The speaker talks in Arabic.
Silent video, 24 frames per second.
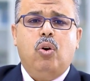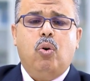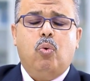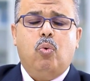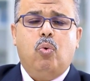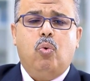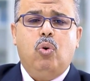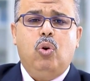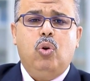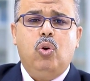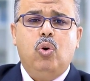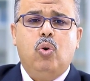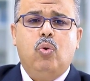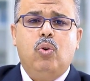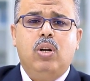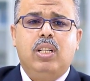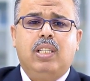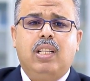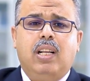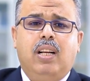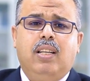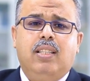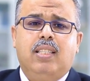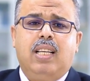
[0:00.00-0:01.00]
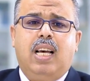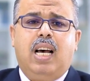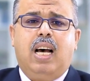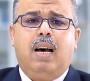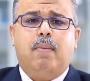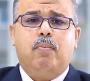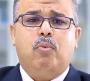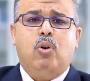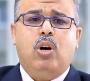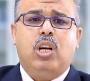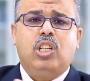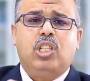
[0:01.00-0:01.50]
وليونة
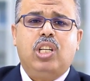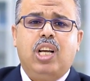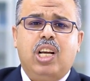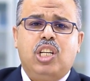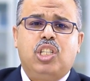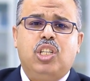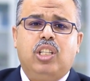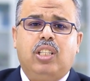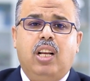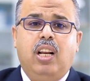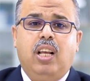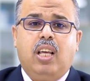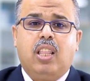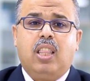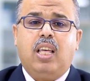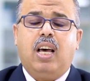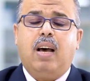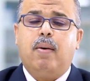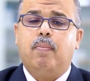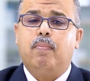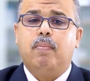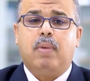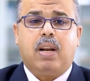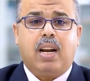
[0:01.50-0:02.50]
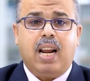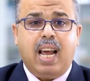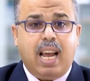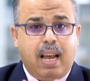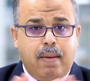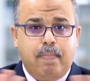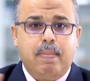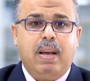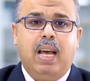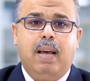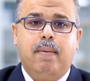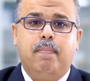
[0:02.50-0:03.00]
العظام وهشاشة العظام
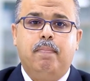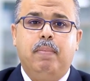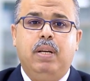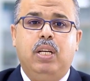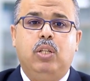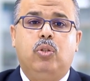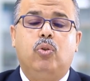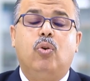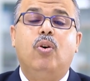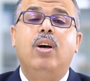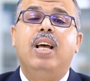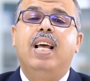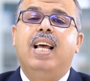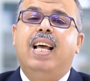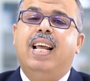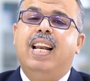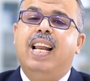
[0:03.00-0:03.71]
رغم أهميته